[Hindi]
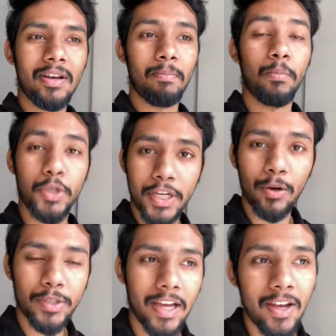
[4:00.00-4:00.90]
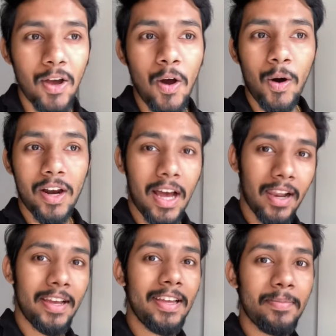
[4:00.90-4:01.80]
मुश्किल हो जाए और
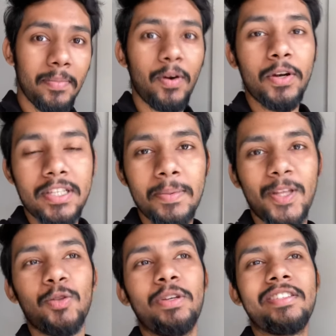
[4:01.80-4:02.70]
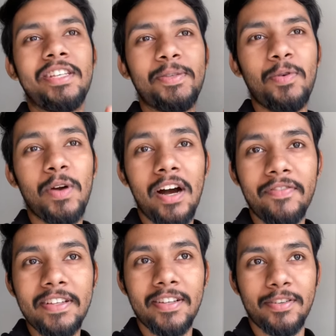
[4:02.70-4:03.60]
हालांकि मैं ऑनेस्टली बताऊं तो इस चीज़ में वो
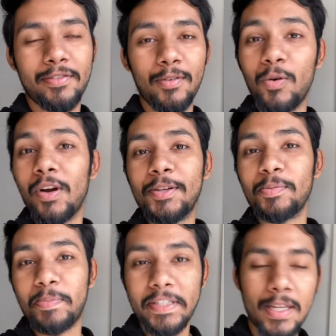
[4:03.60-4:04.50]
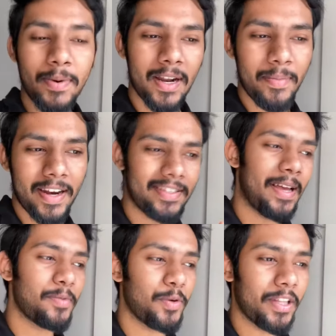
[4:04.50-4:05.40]
काफ़ी सक्सेसफुल हो गए जो पिछली बार हमारे
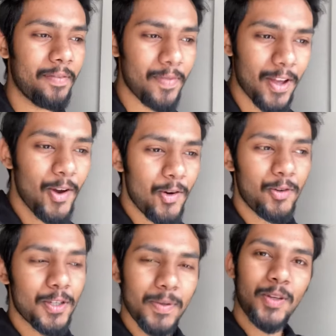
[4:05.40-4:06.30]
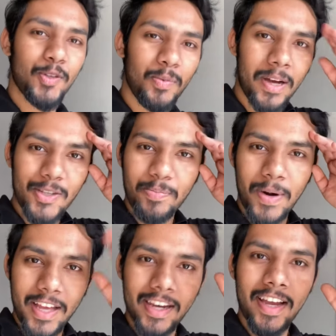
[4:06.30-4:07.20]
एग्जाम्स हुए थे उसमें तो जो भाई जो
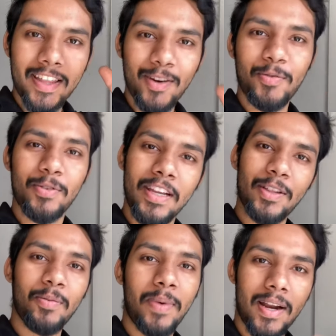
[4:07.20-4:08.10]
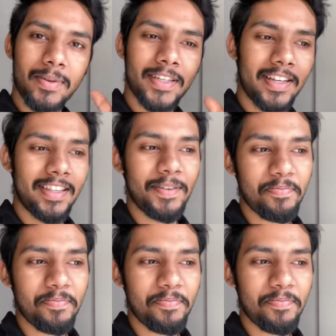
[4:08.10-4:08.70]
पढ़ के नहीं आए थे ना उनकी तो बारह बज गई थी